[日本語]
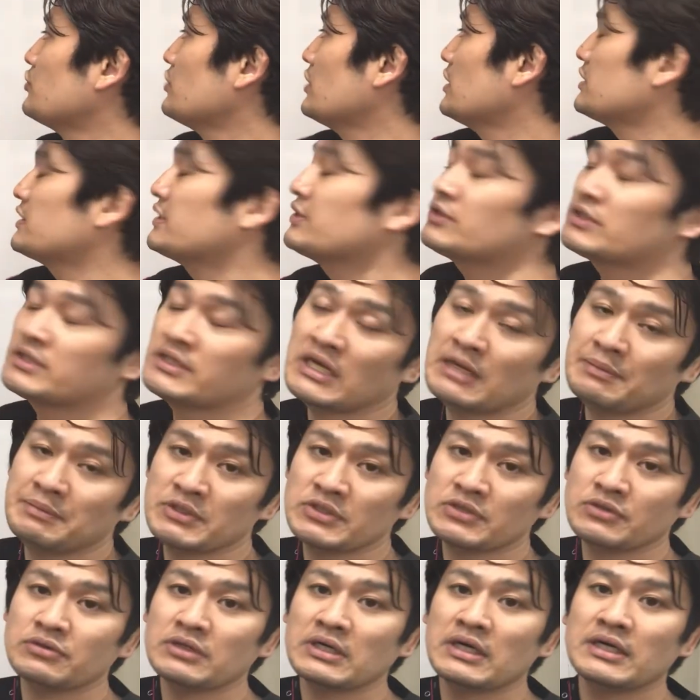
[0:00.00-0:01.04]

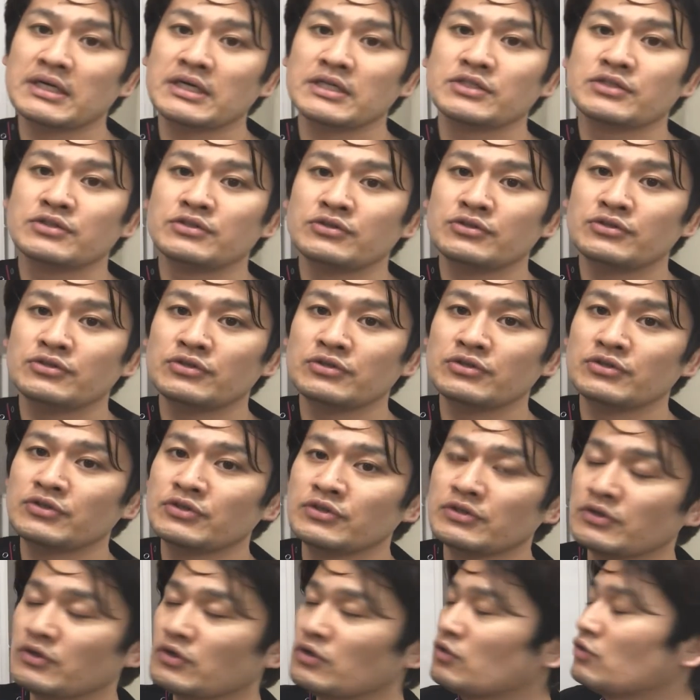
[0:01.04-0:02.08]
セラピスト側がする
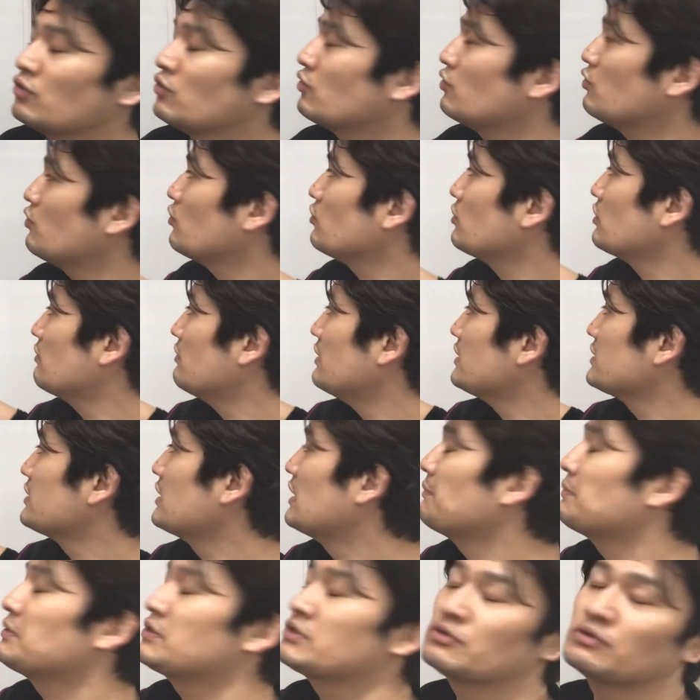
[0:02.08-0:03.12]
ことは
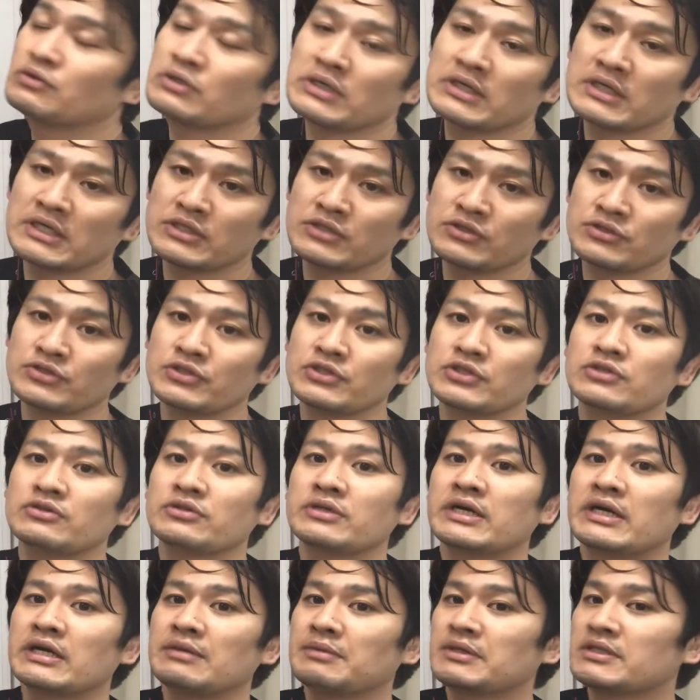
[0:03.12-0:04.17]
セラピスト側がする必要が
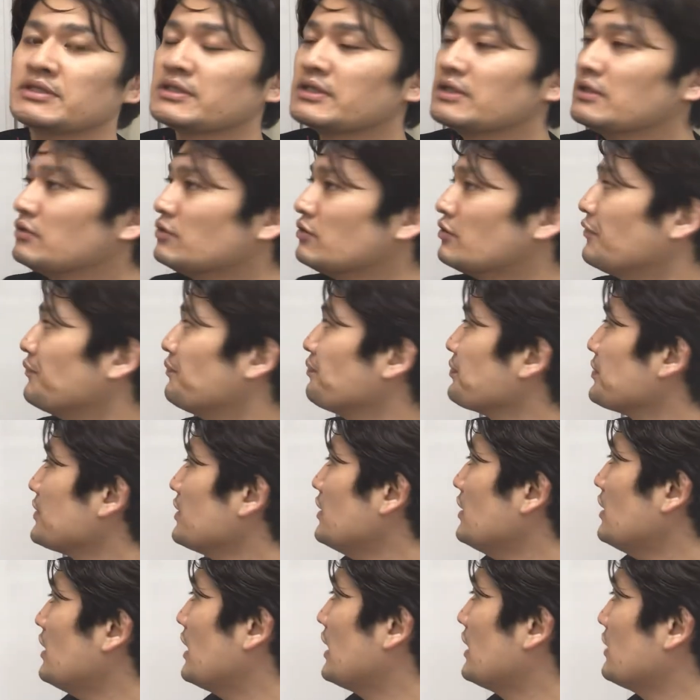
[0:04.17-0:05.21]
ありますけど
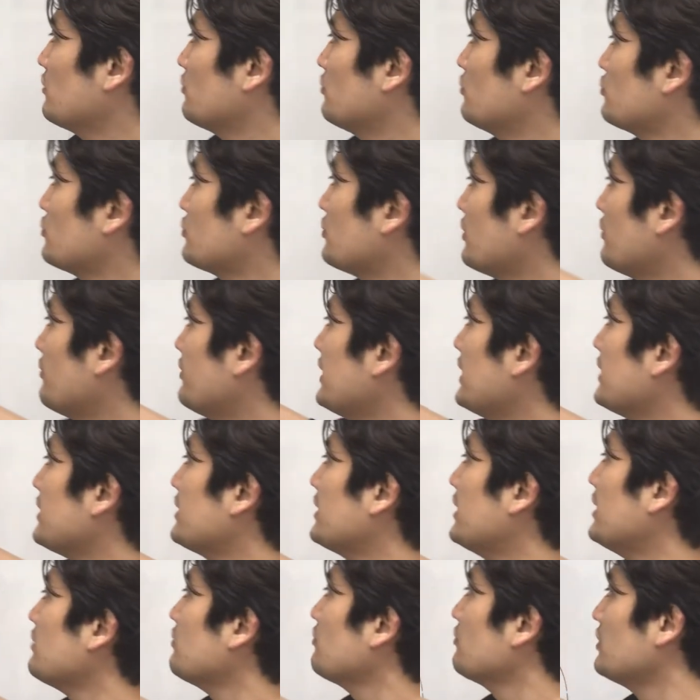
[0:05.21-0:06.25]
あのそれをやった
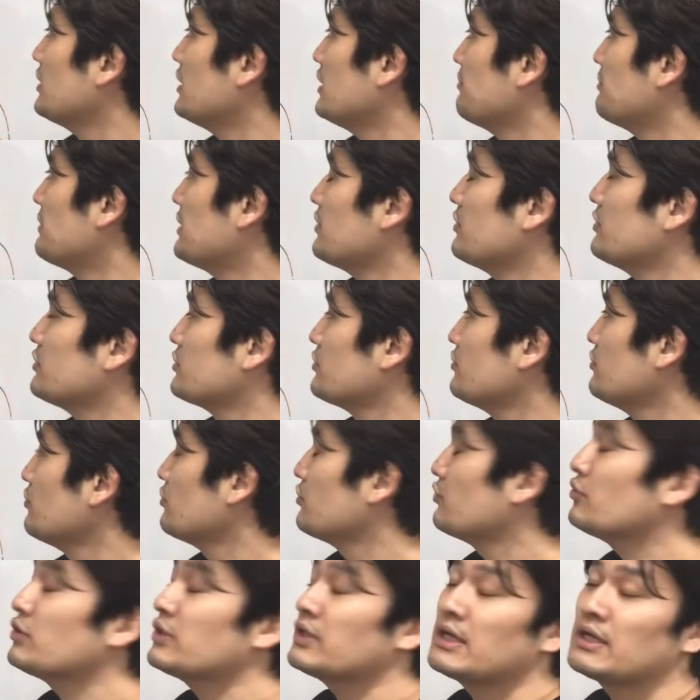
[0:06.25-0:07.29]
後に、まあ、そういうのを
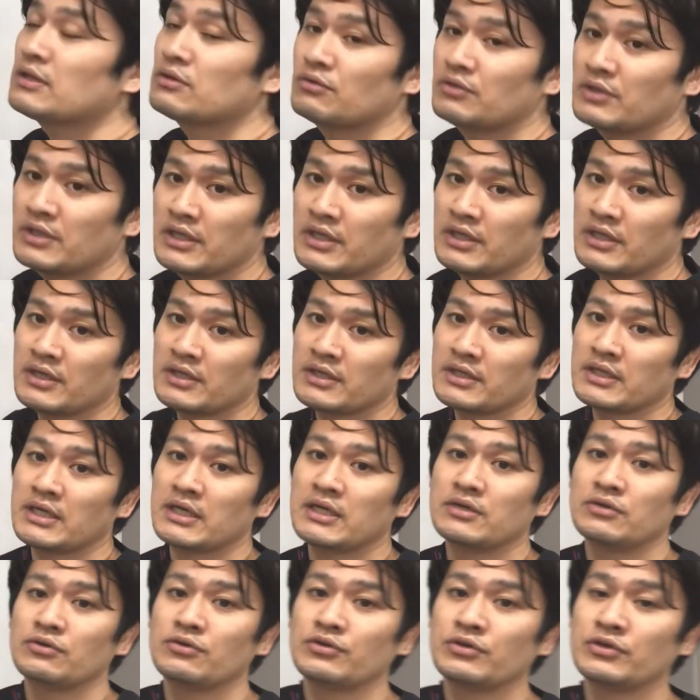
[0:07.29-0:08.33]
取った後にあ
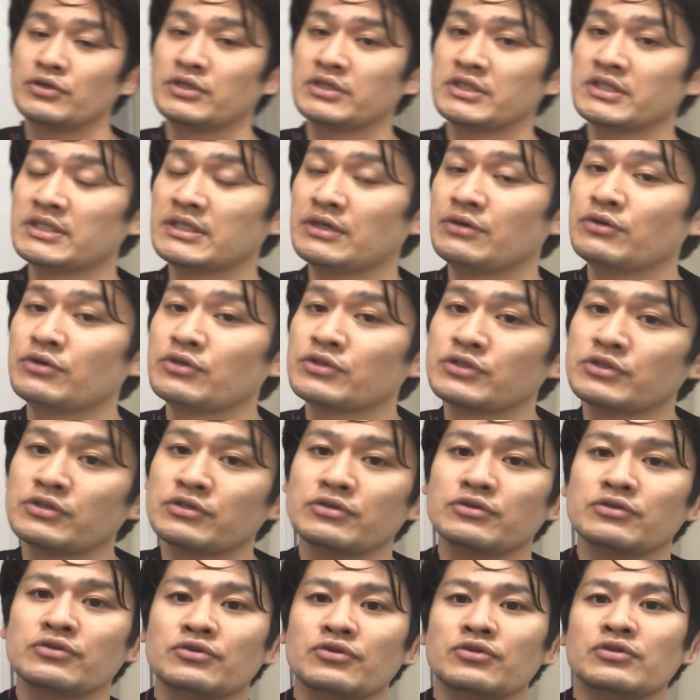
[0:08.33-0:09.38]
の姿勢を良くする
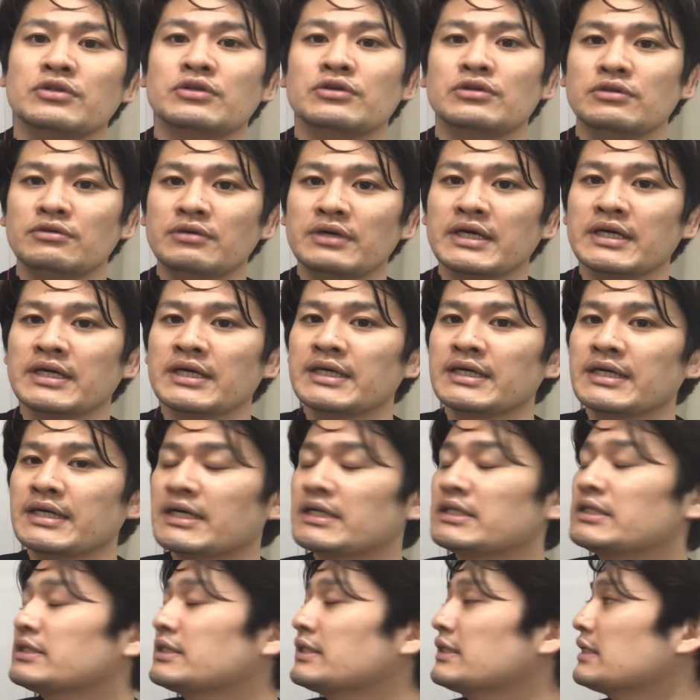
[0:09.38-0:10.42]
運動っていうのは患
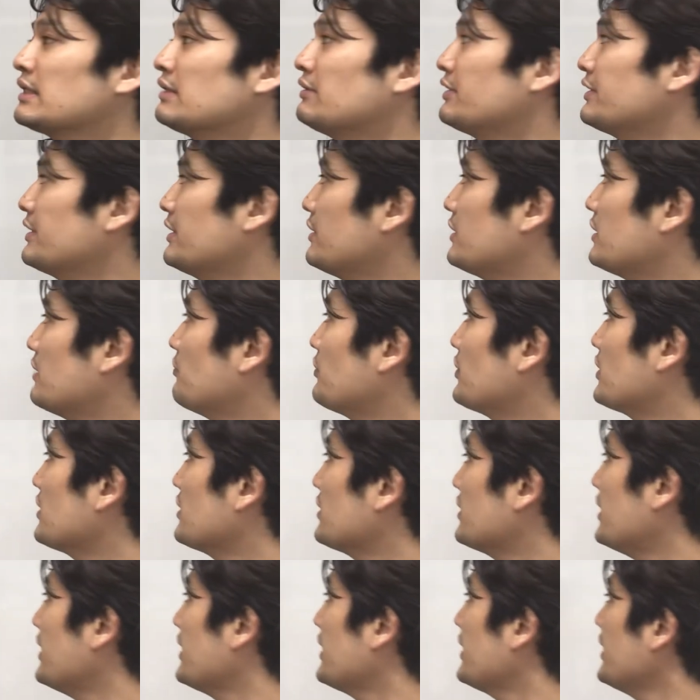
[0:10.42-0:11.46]
者さん側にやってもらっ
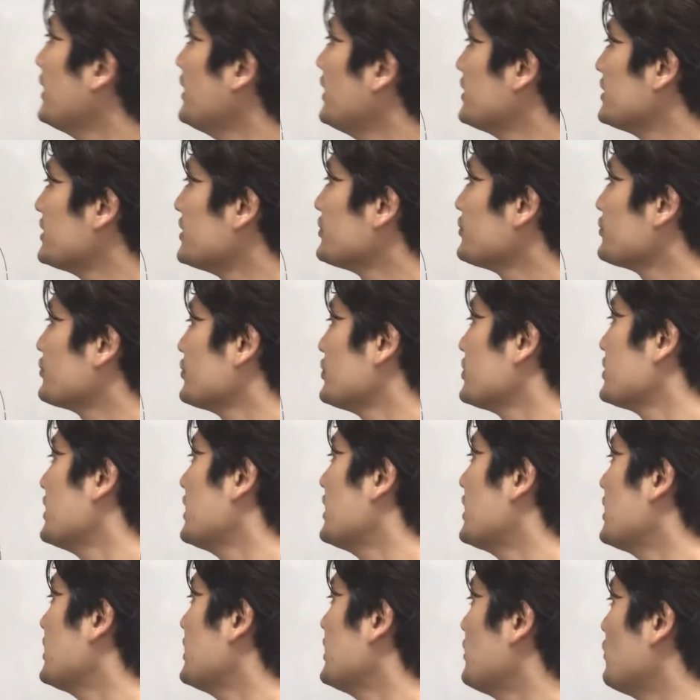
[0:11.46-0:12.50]
て施術してい
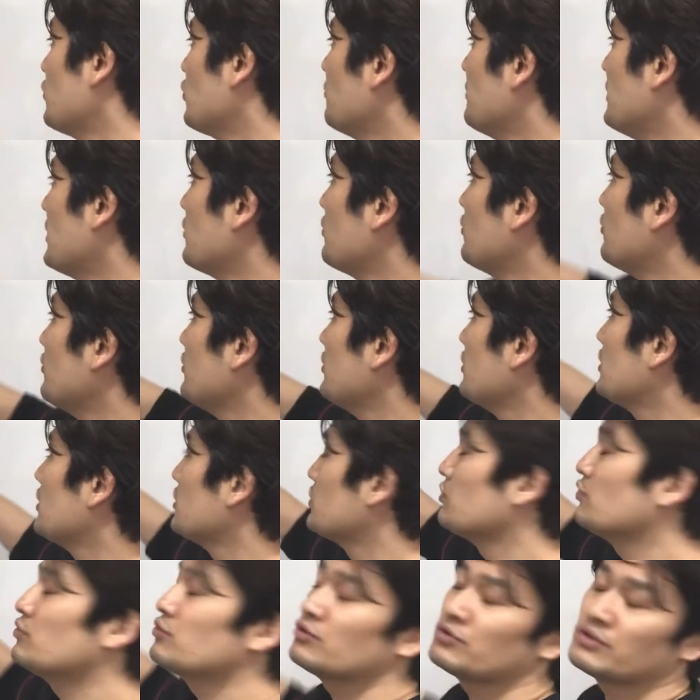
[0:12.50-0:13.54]
かないと、まあ、こういった
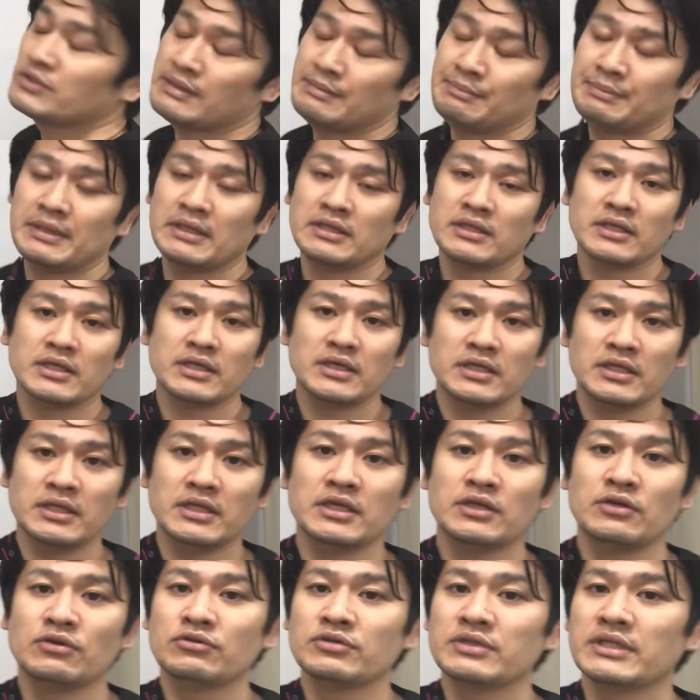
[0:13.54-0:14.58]
症状全般的に
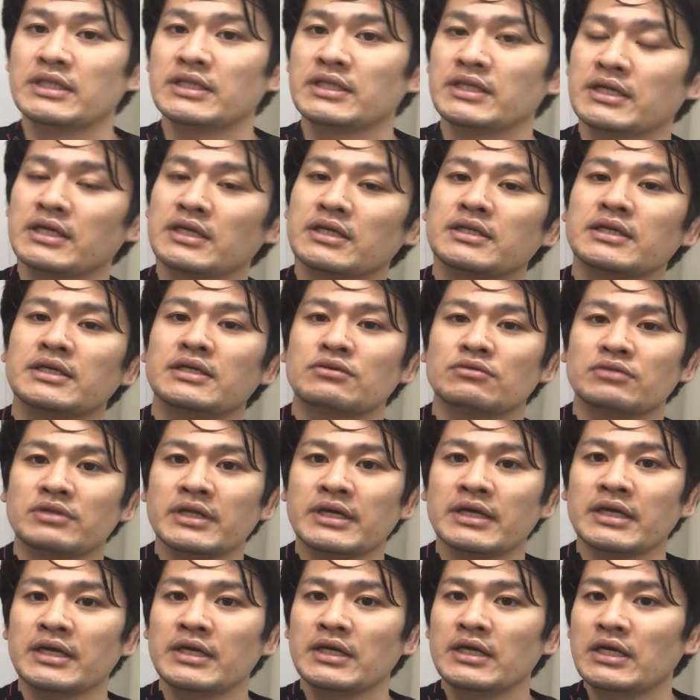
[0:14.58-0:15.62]
良くなっていかないの
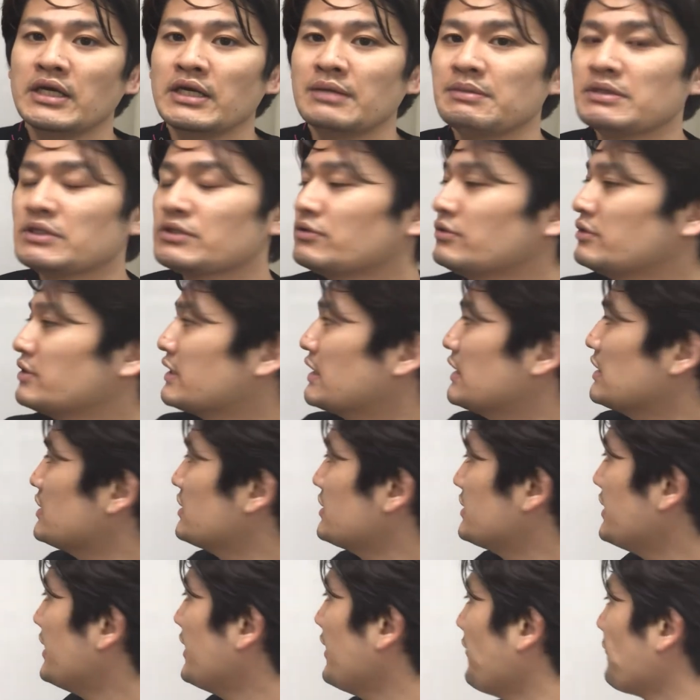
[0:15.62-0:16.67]
で、まあ、そういう感じ
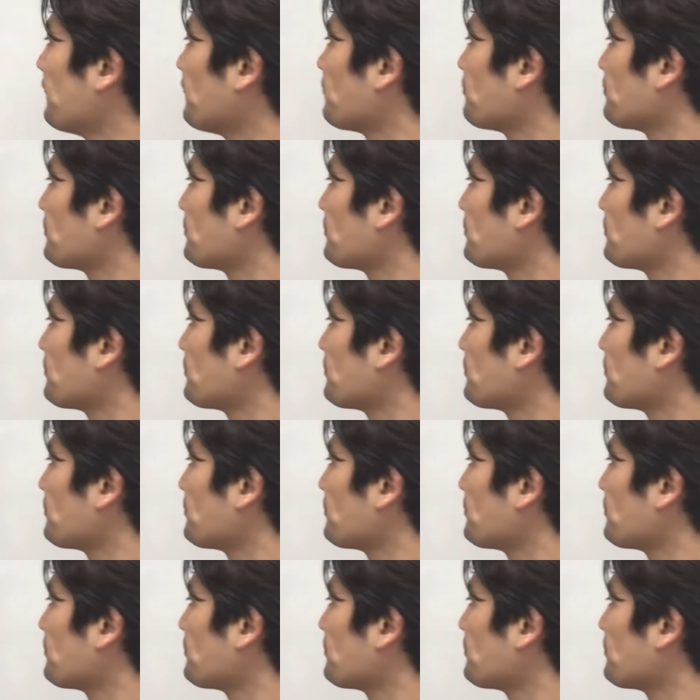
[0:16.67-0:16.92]
で、